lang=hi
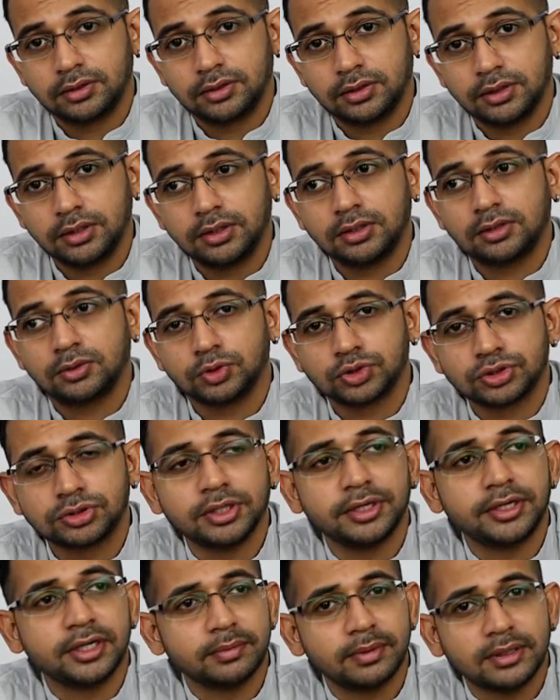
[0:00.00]
कि कुछ
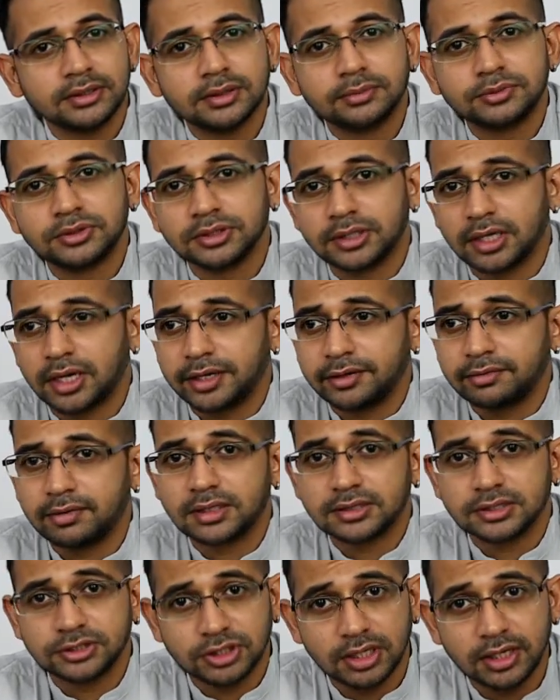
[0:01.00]
देरी के बाद जब शिकारी
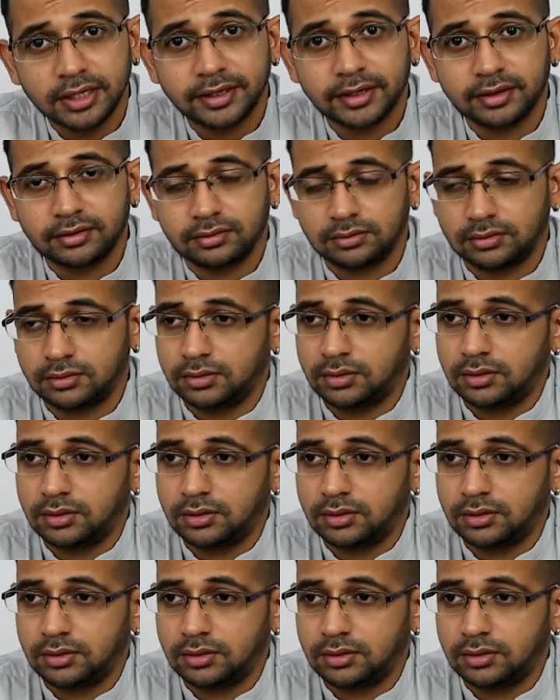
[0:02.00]
वहाँ से चले गए